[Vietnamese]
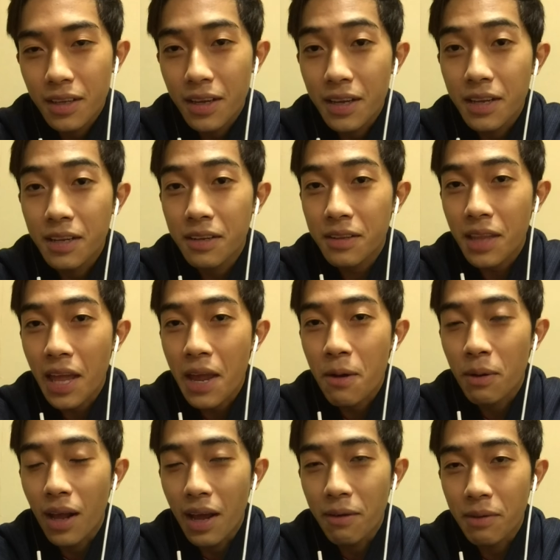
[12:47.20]
thì nó
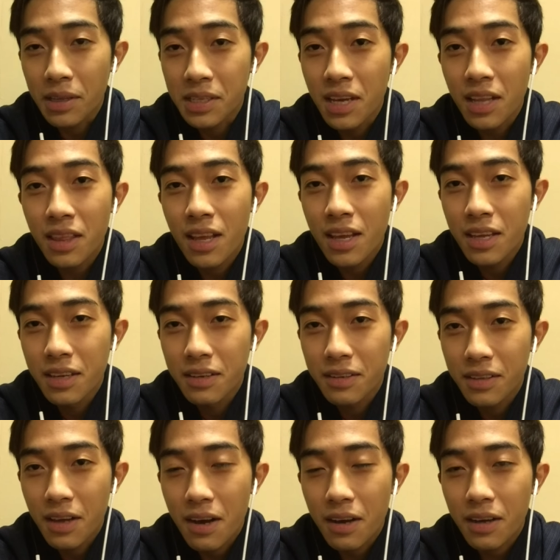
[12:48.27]
teo lại và chết đi
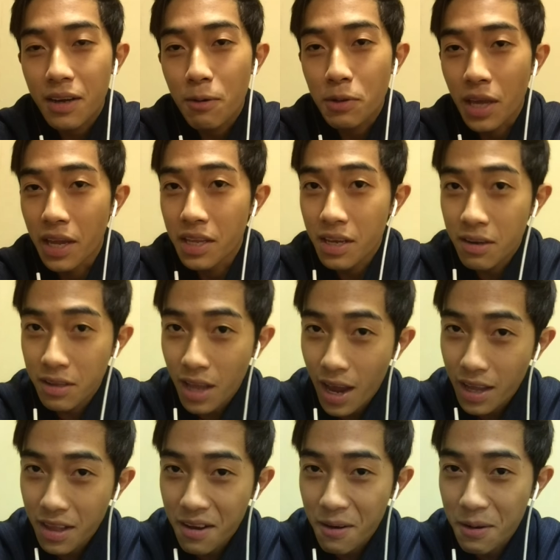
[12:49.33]
câu chuyện như có
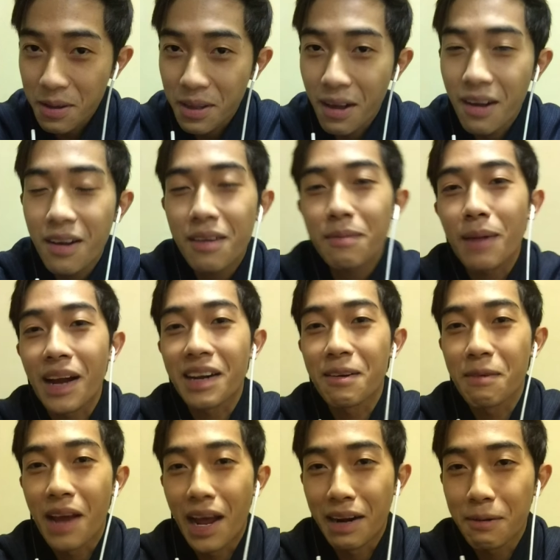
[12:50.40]
thế thôi đó bạn
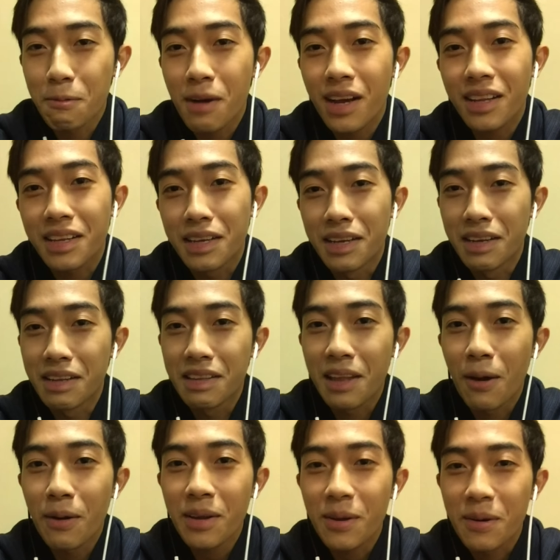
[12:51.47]
nào rảnh quá thì
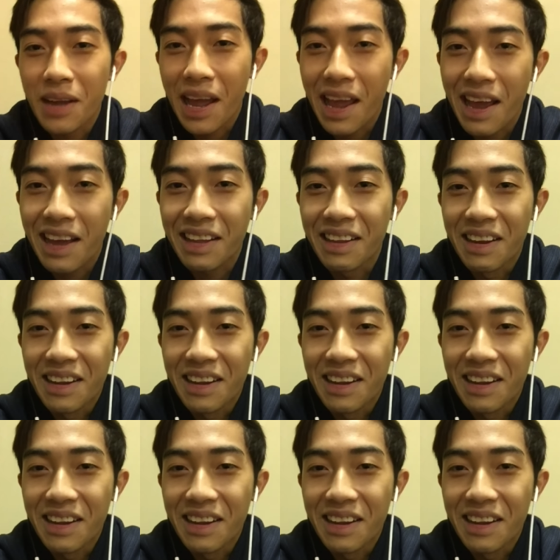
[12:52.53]
tối ngồi nghe